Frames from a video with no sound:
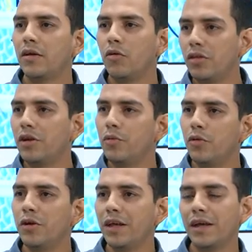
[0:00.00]

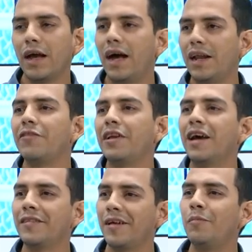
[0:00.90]
contribuyen a las
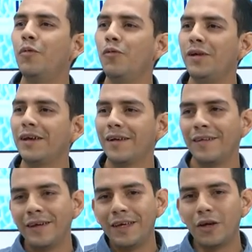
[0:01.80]
finanzas
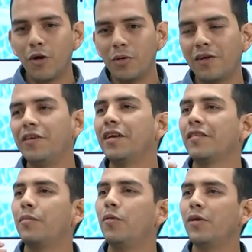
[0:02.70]
públicas mm. y cómo las
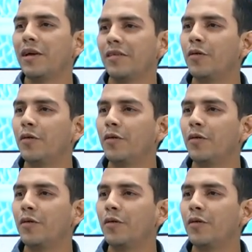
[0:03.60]
finanzas públicas se